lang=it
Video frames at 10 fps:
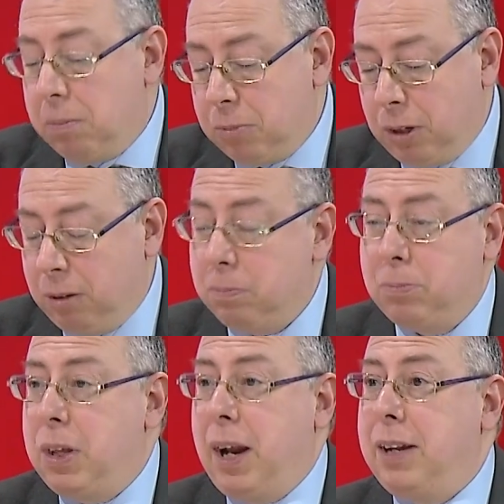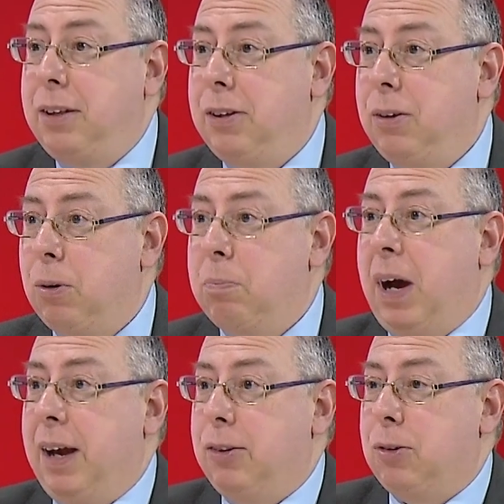Sì, direi di sì,
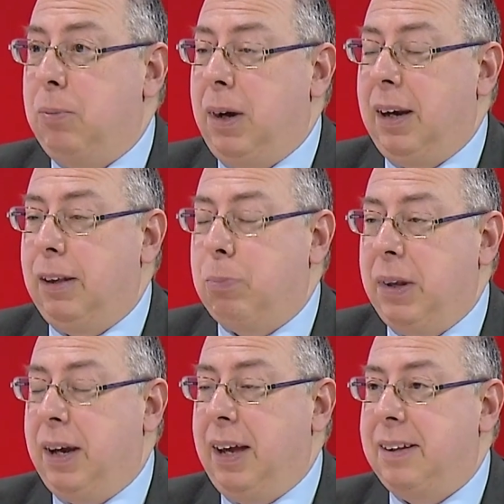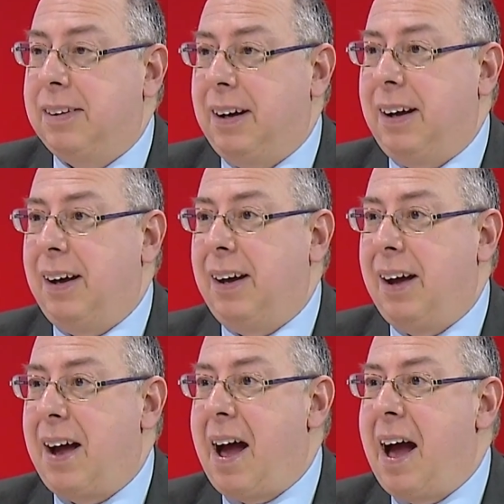ormai
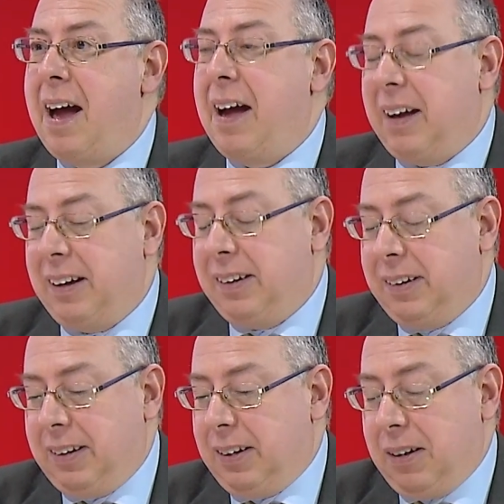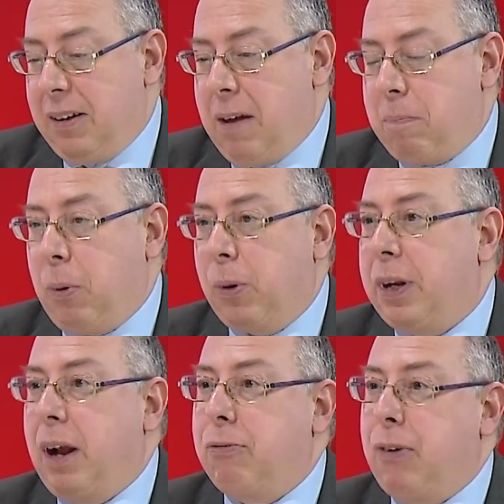l'esperienza eh,
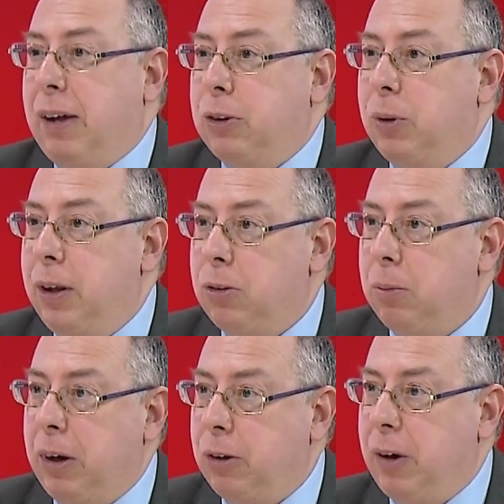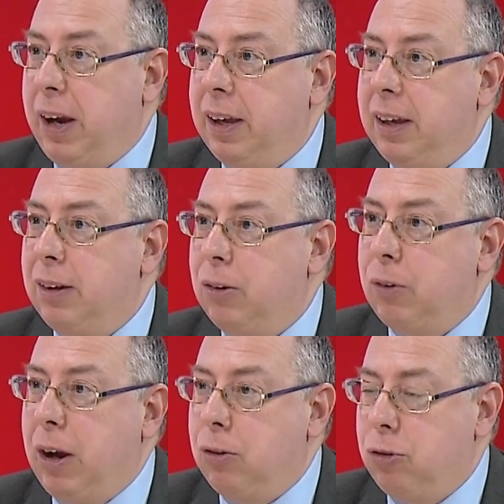porta al fatto che insomma, dovrei,
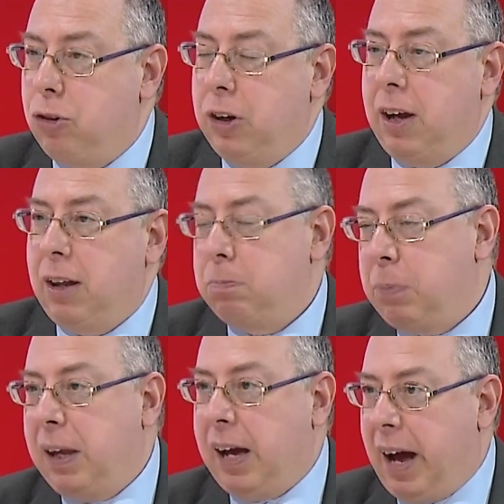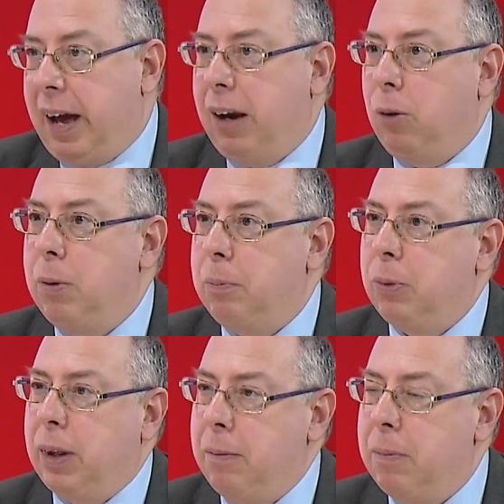dovrei, riuscire a spiegare come,
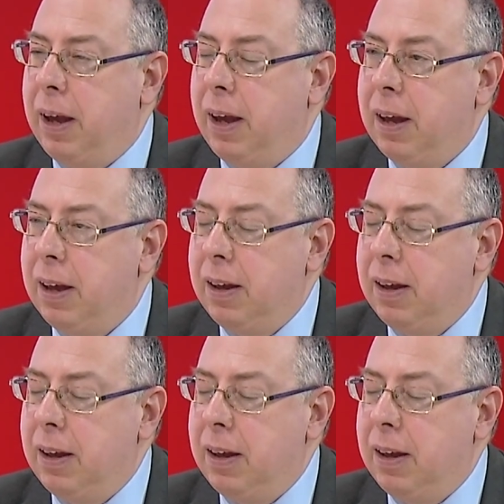potrebbe,